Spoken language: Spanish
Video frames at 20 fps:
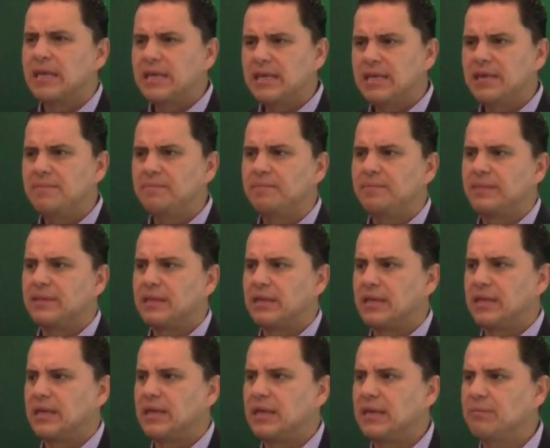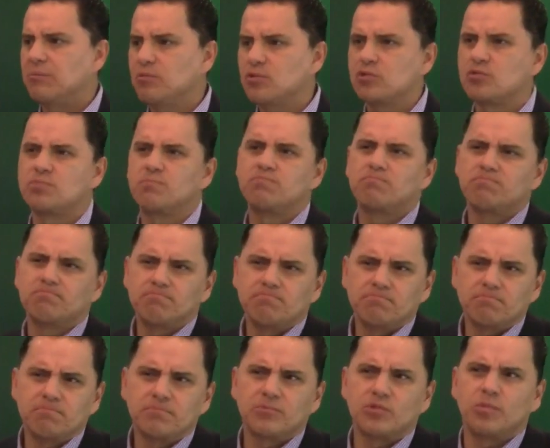y hemos
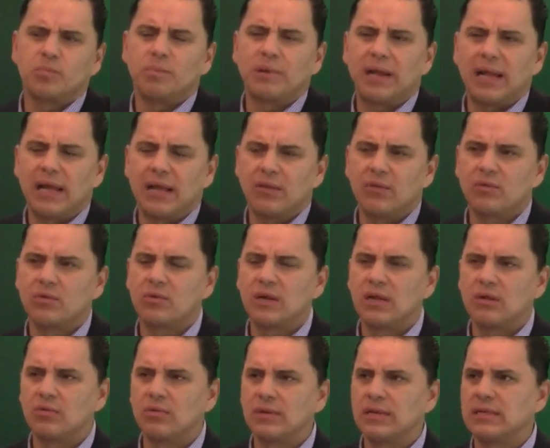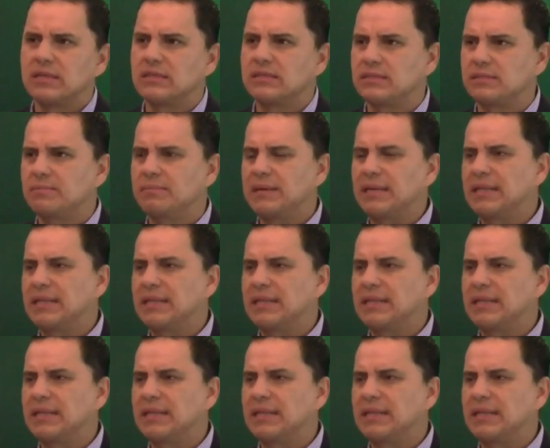superado algunas